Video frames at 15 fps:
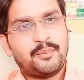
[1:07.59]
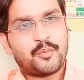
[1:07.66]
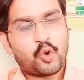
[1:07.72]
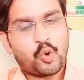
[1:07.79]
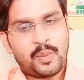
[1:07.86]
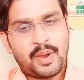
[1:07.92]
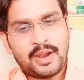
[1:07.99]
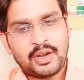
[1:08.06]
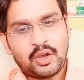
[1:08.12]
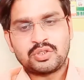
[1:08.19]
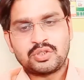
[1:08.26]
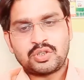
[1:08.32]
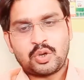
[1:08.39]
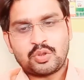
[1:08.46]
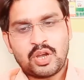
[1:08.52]
ब्रोमाइड
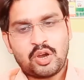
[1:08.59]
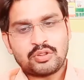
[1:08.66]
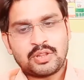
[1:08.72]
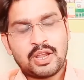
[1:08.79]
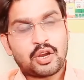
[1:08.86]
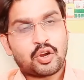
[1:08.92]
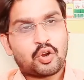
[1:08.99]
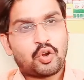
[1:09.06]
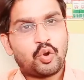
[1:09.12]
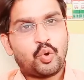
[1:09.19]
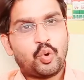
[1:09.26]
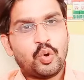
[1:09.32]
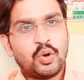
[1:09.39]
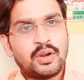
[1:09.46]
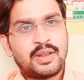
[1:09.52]
चौथा होता है
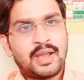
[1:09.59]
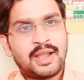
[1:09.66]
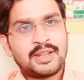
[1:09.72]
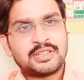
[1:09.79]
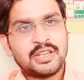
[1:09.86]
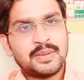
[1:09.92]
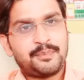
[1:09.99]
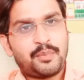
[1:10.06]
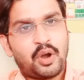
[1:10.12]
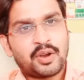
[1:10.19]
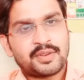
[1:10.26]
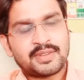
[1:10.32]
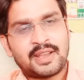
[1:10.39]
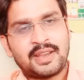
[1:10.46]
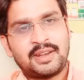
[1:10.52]

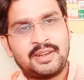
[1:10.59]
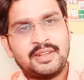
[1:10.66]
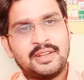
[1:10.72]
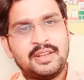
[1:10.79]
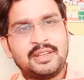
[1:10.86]
क्लोर